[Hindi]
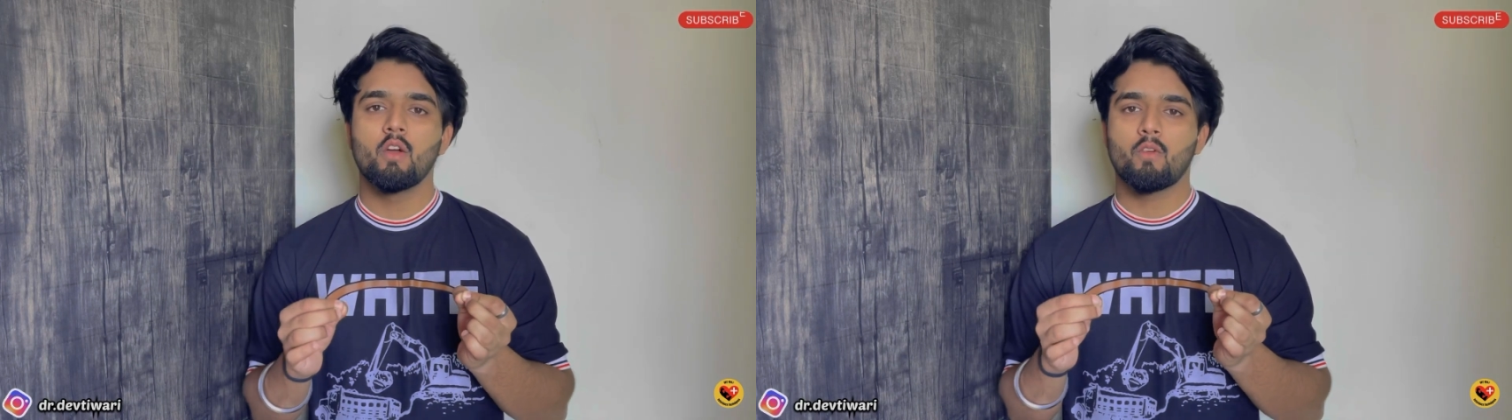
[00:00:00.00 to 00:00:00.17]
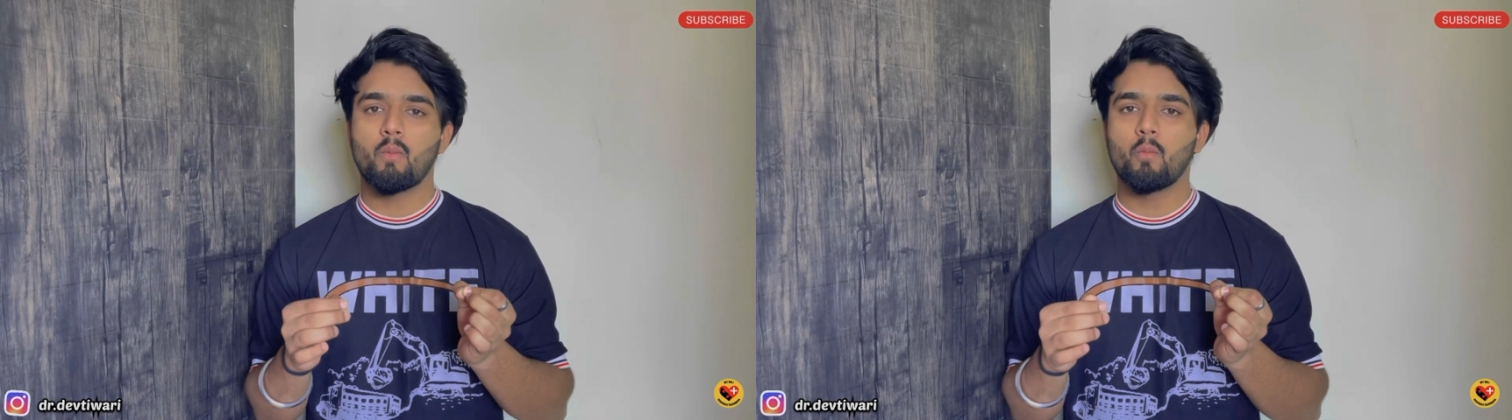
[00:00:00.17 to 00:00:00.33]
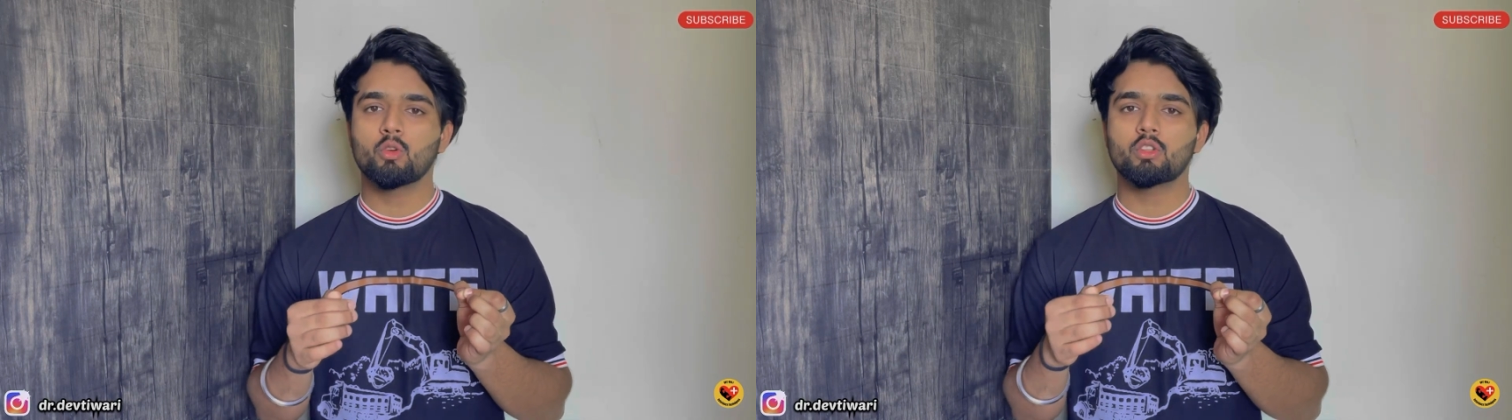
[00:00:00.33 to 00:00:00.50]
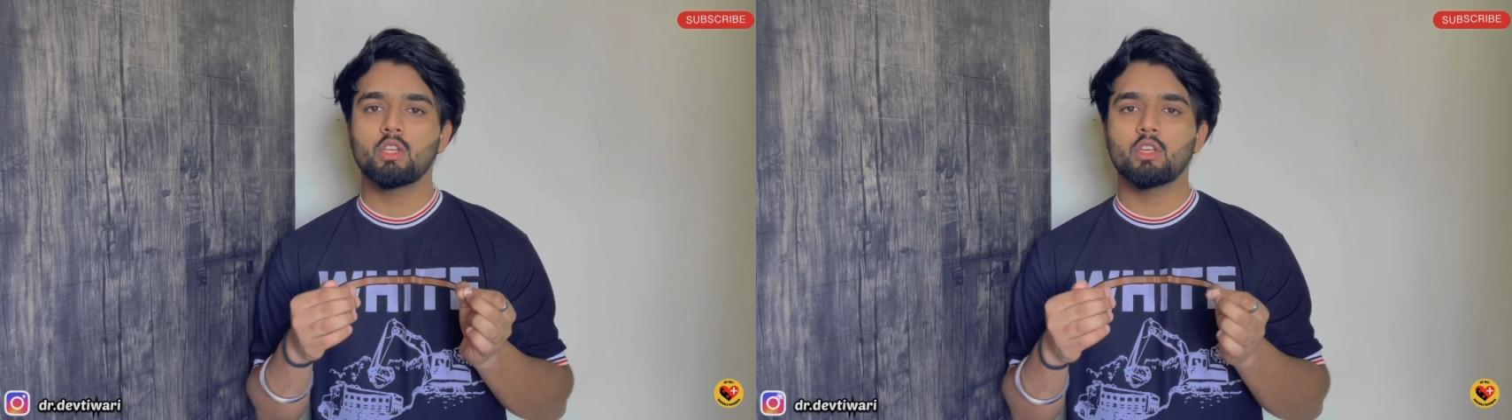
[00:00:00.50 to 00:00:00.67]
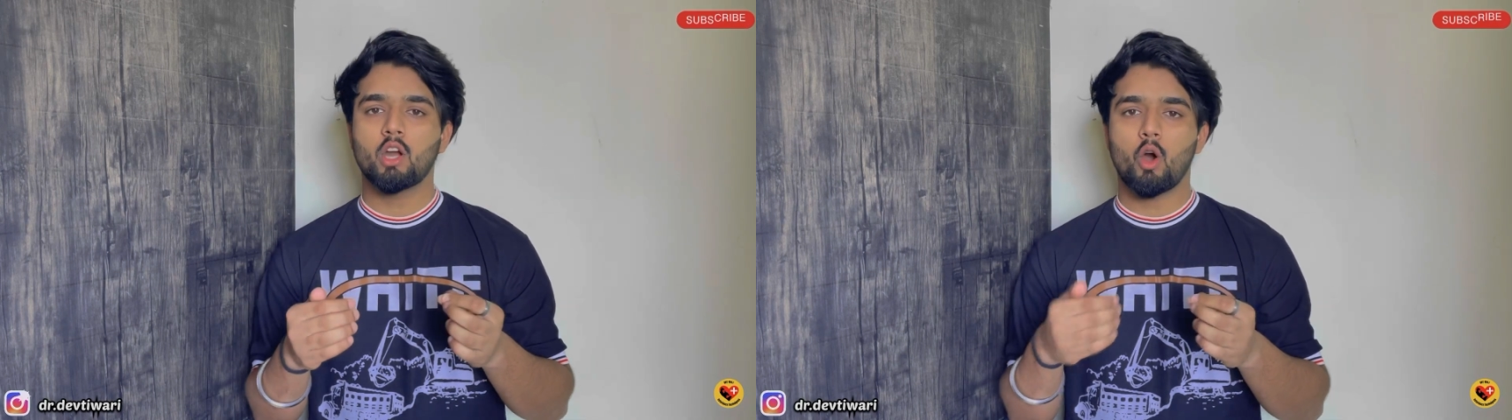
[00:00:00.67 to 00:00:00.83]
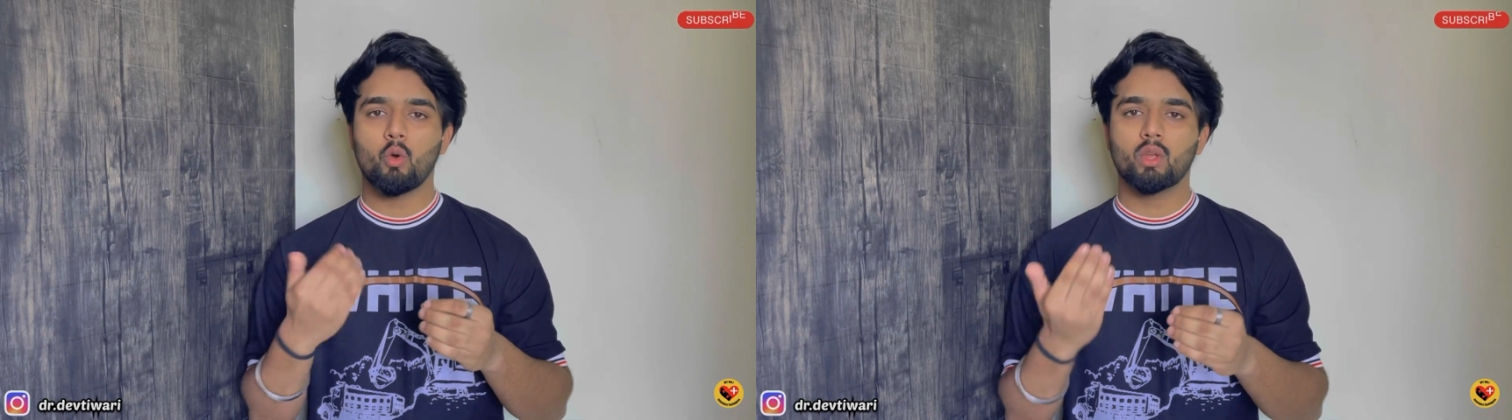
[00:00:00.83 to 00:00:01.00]
वो मोस्टली
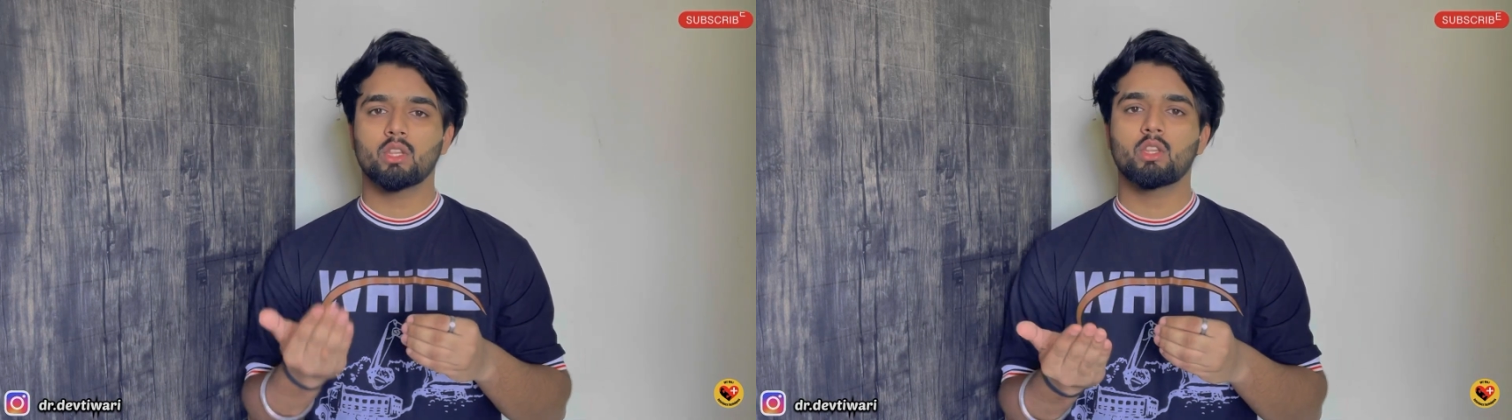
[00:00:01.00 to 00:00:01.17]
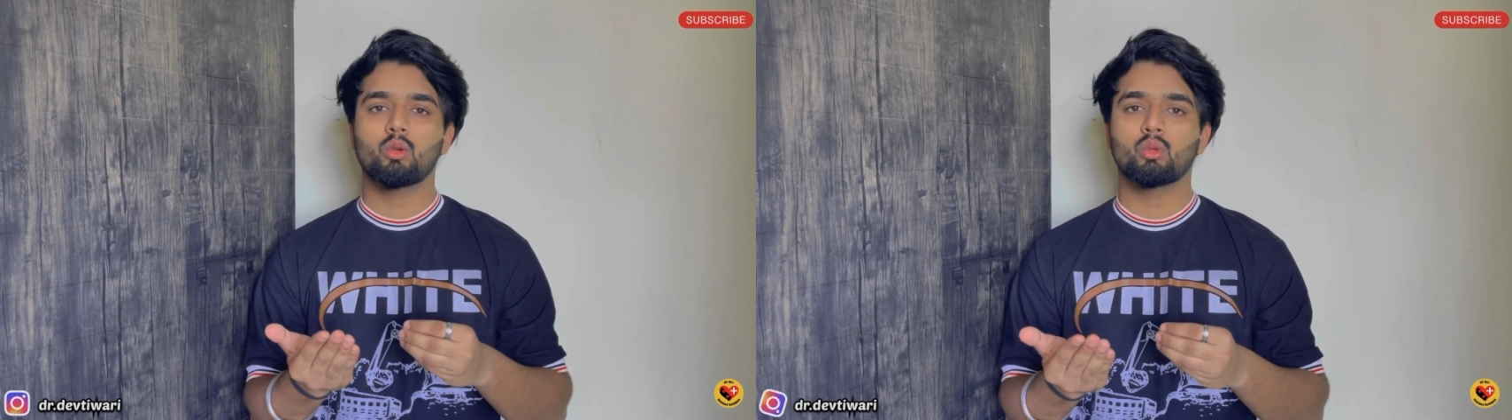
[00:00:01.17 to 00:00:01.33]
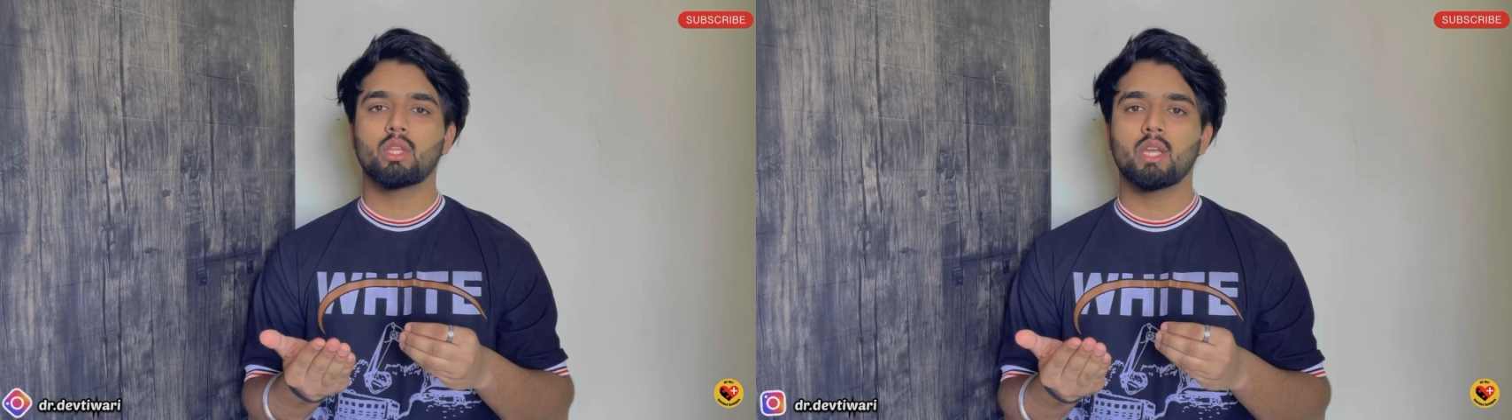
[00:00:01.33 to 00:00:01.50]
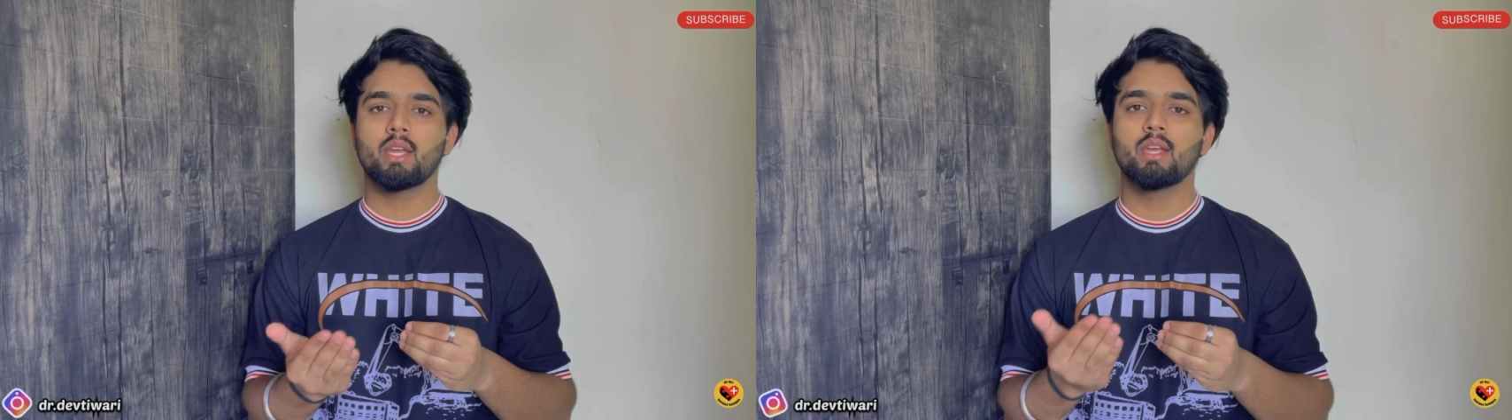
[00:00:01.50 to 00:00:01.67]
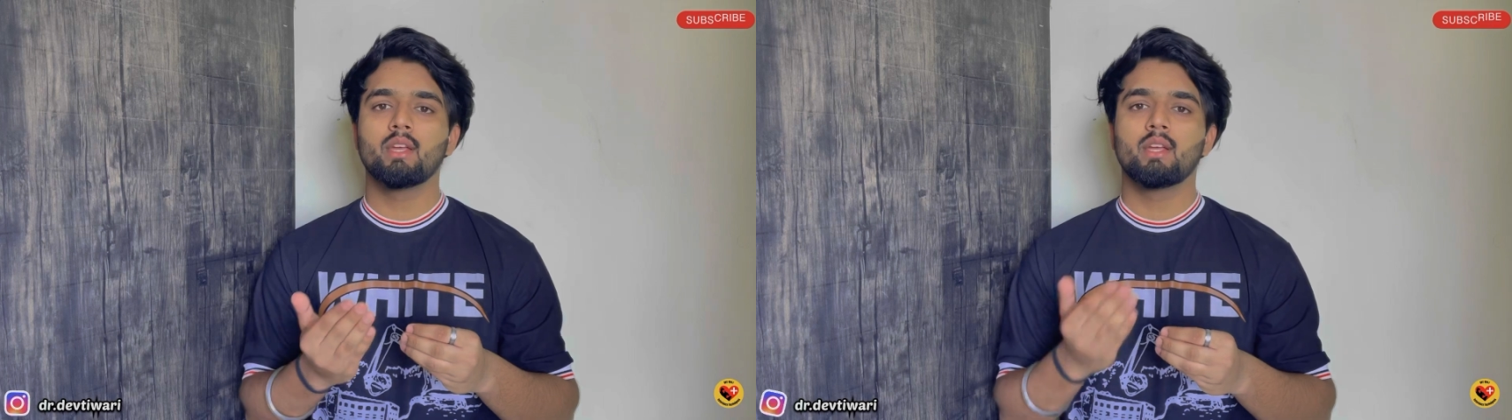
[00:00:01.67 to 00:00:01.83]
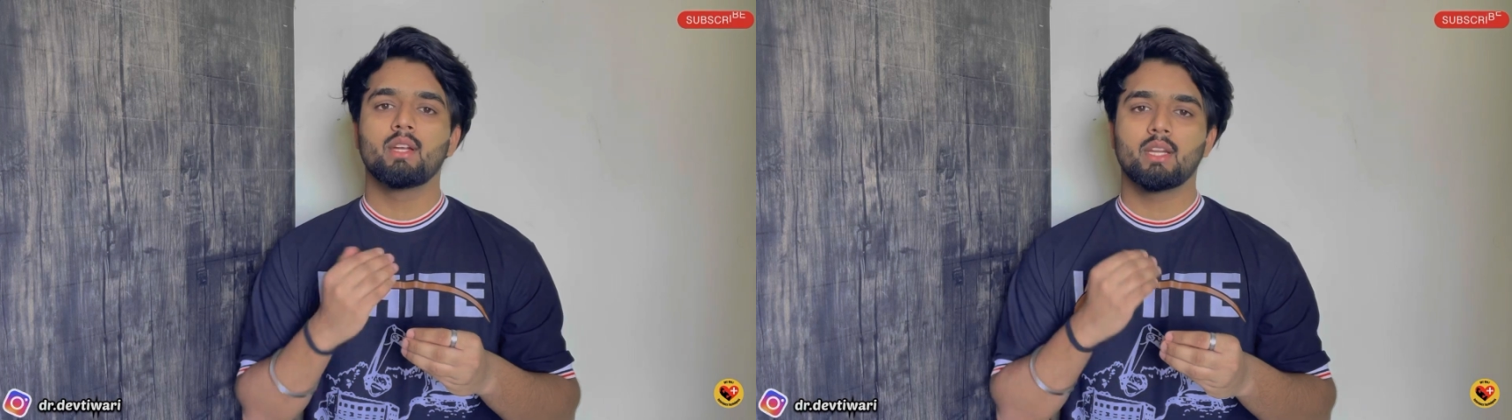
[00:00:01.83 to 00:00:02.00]
गाँव के अंदर होते हैं